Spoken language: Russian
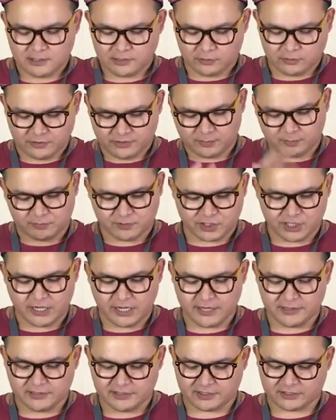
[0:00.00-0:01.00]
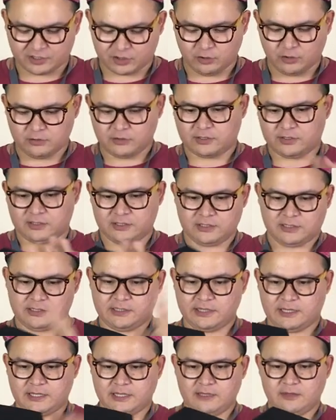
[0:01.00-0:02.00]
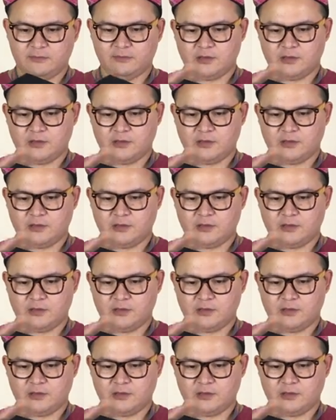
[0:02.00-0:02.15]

То есть пчелиных сот, это такие